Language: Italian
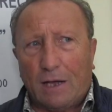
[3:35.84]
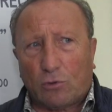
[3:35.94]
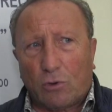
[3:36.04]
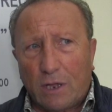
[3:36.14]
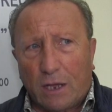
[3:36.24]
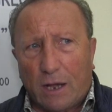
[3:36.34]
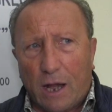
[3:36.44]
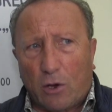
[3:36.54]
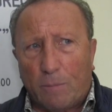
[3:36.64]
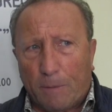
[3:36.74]
a Torre del
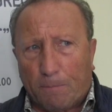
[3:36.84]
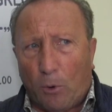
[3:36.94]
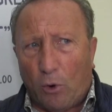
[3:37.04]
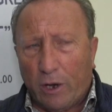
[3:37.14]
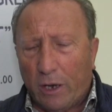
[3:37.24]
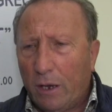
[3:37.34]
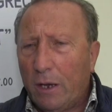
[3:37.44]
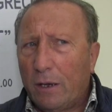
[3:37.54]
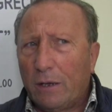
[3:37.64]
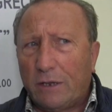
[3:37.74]
Greco per poi
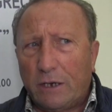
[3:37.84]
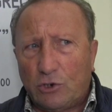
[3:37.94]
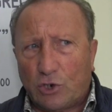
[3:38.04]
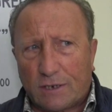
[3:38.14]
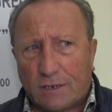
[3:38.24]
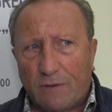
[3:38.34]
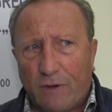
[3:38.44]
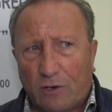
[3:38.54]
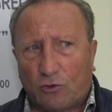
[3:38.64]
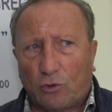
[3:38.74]
eh, dirigersi
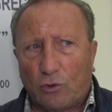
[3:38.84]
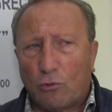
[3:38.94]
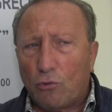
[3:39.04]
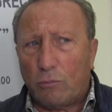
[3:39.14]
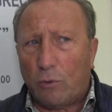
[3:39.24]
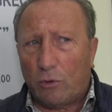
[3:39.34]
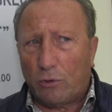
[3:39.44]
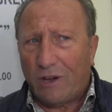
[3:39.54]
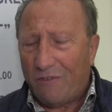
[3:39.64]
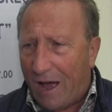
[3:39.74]
verso
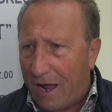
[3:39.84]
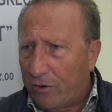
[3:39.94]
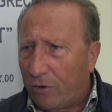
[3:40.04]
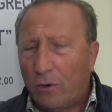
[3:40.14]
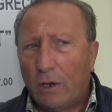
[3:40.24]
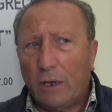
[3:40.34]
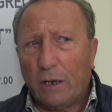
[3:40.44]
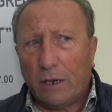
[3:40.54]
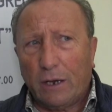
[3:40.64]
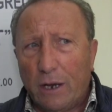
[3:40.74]
Grumo Nevano
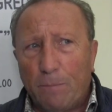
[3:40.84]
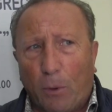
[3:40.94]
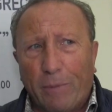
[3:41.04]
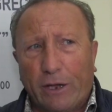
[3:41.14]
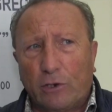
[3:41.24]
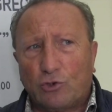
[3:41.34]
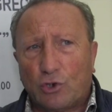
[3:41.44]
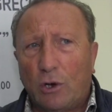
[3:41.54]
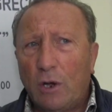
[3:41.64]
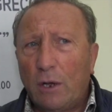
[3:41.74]
eh, in
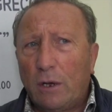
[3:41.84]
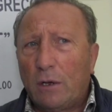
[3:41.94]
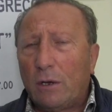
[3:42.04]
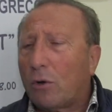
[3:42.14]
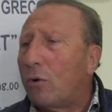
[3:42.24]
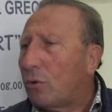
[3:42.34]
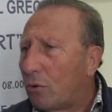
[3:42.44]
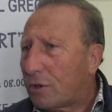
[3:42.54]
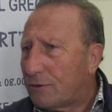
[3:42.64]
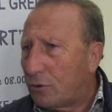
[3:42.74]
pomeriggio. Eh, colgo
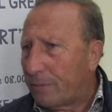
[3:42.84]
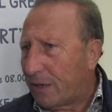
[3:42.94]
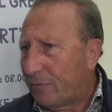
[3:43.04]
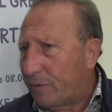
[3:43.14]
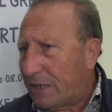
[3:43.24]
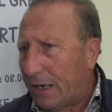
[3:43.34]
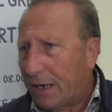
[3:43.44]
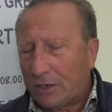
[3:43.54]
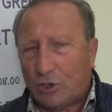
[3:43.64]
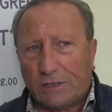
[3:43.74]
l'occasione per
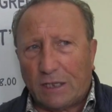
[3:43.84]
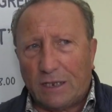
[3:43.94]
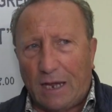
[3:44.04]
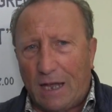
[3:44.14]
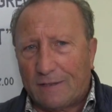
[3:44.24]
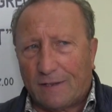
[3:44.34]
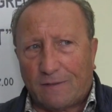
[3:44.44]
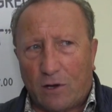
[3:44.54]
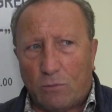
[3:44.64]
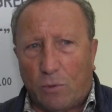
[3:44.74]
invitare la cittadinanza,
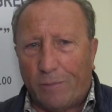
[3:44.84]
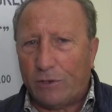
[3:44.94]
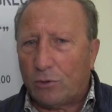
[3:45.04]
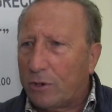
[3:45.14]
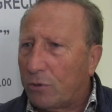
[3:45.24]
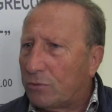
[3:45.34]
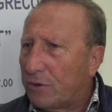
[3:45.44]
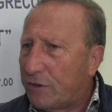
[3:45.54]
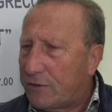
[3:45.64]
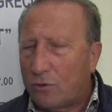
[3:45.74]
sarà un momento di
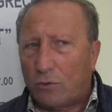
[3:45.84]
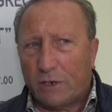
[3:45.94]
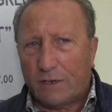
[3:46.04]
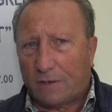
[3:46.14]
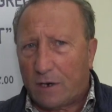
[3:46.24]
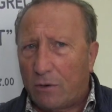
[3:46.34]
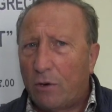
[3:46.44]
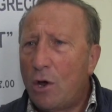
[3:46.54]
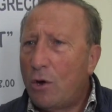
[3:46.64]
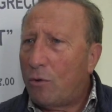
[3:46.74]
condivisione, sarà
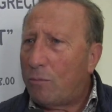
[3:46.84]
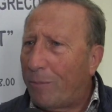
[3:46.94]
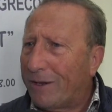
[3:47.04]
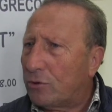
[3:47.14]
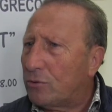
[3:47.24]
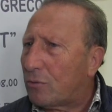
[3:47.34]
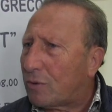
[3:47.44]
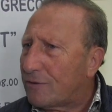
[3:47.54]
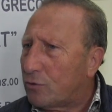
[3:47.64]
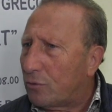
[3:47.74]
un momento di
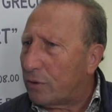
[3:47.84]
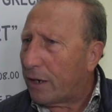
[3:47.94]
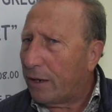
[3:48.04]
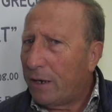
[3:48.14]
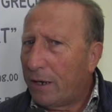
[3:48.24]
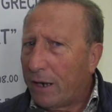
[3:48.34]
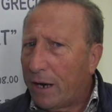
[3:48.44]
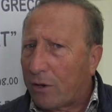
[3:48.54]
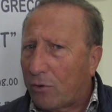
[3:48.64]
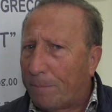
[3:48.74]
occasione
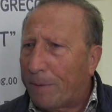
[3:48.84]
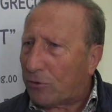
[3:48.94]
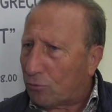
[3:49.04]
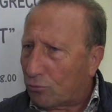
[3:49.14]
ecco, per